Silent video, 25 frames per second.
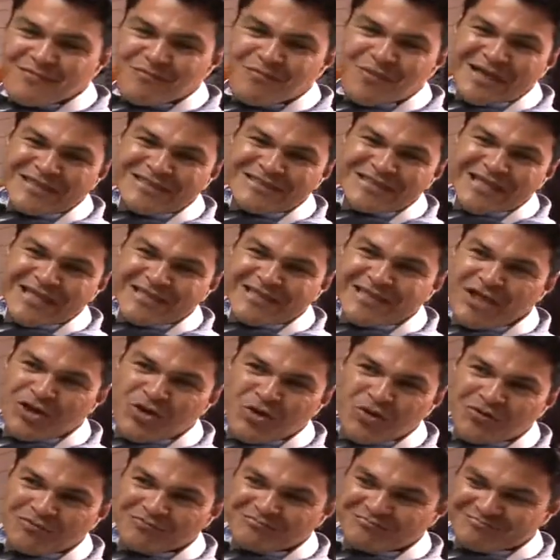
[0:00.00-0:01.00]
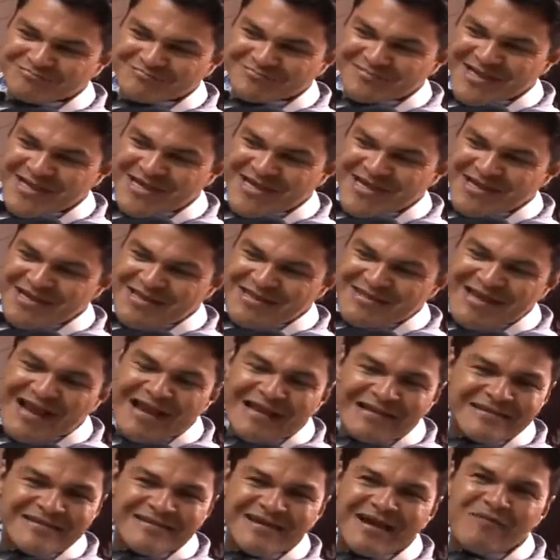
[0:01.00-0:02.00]
vallenatico,
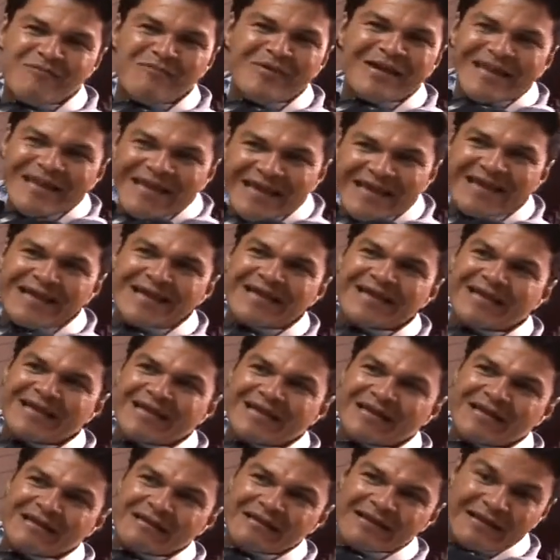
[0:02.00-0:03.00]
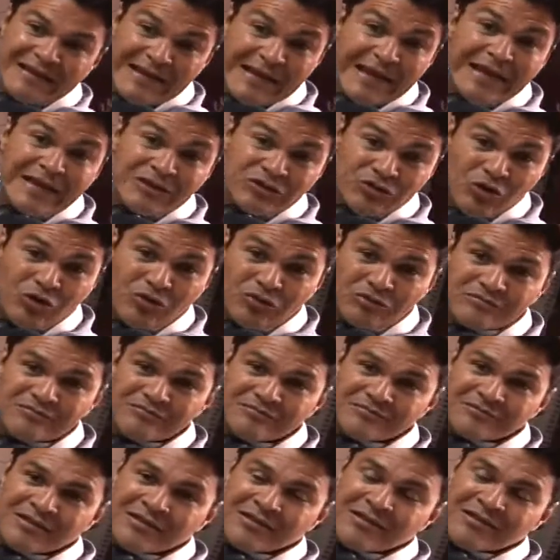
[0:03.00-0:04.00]
salsa, merengue, eh,
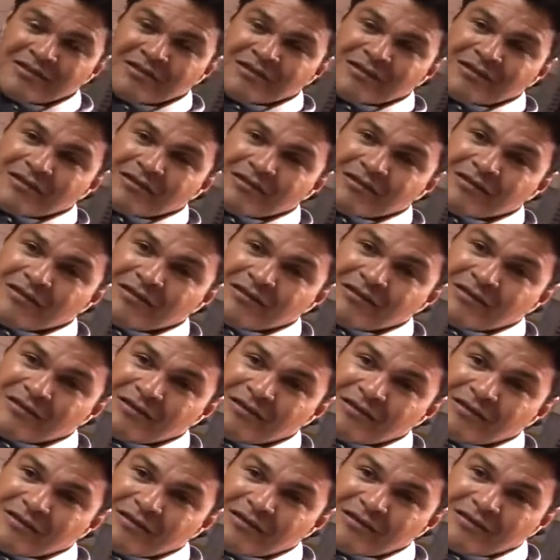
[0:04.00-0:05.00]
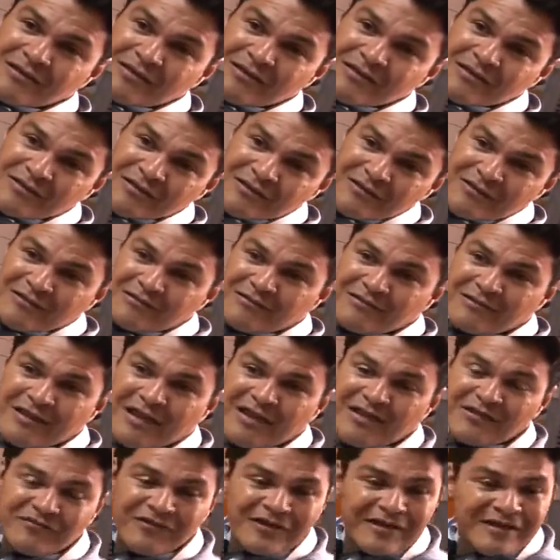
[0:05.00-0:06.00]
reggaetón y la
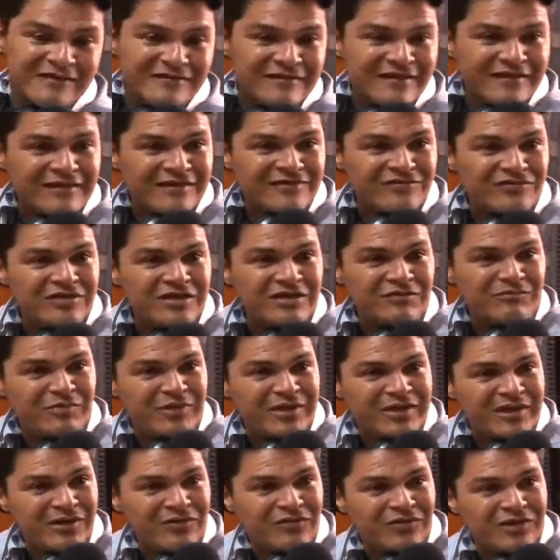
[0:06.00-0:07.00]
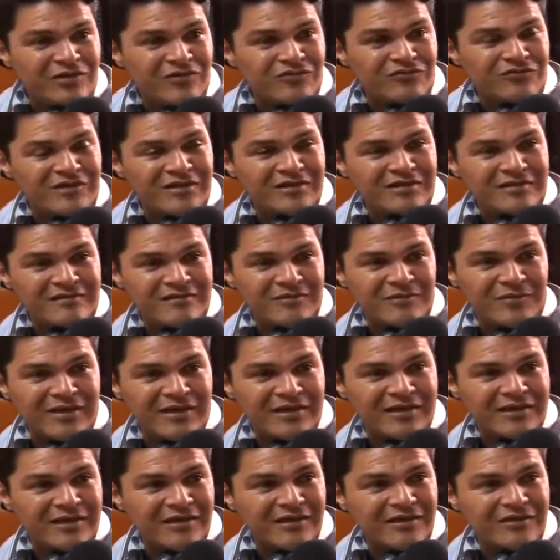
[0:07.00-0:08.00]
diferencia que hace Olímpica ahora los fines de
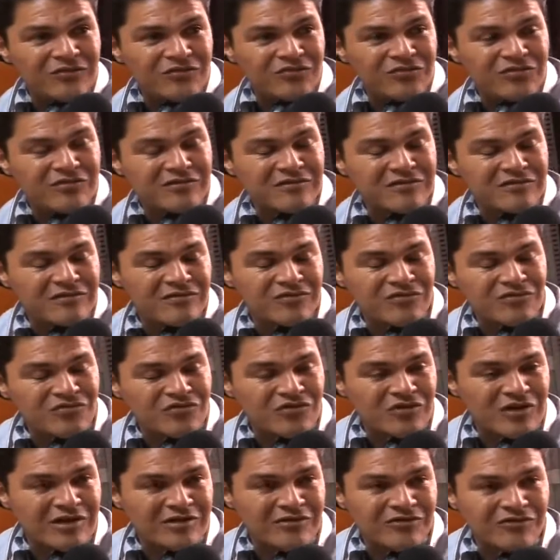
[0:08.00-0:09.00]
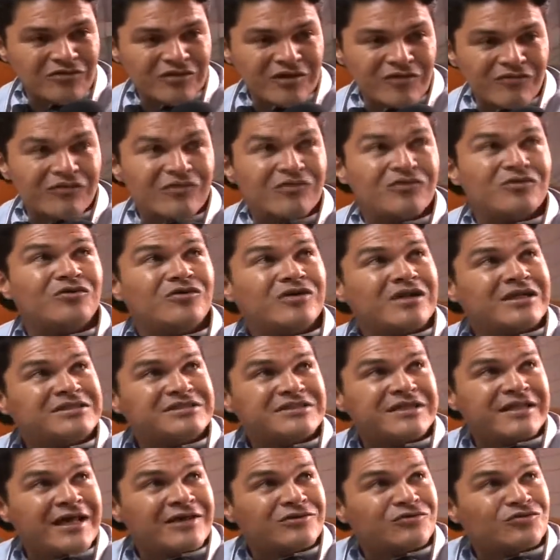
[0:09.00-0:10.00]
semana que nos institucionalizó que fueron los
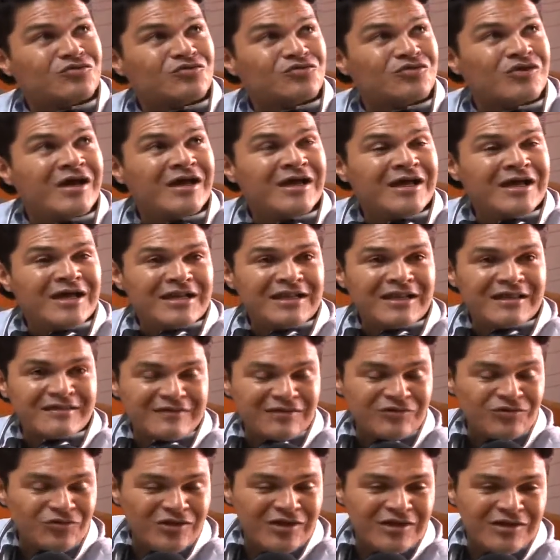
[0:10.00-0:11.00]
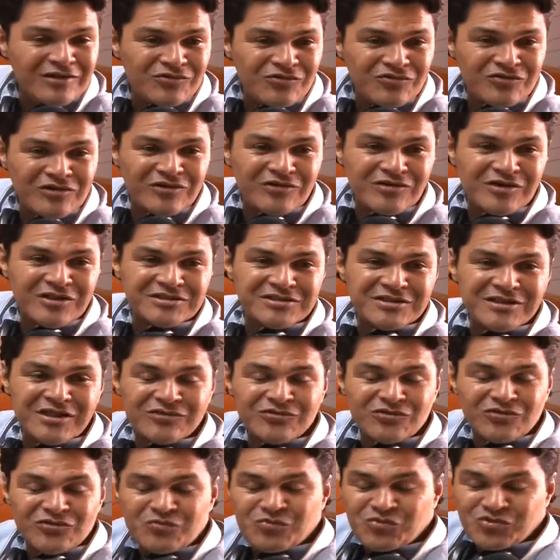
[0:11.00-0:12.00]
ranchenatos. La señora le gusta los
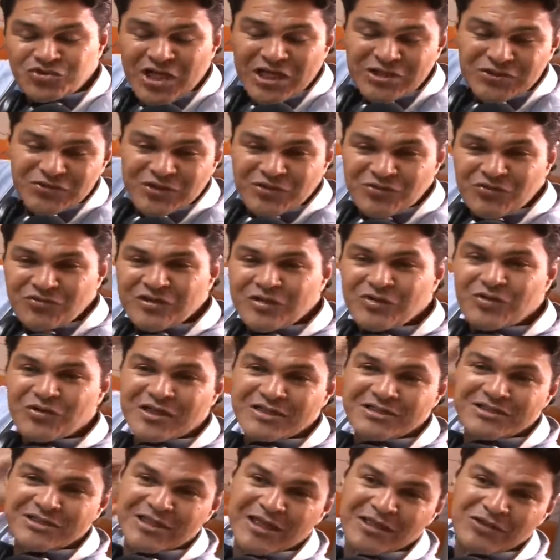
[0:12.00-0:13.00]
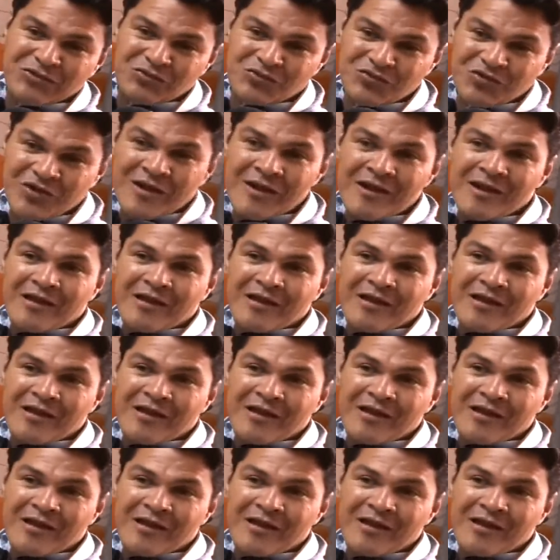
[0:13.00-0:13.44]
ranchenatos, los muchachos le gustan los ranchenatos.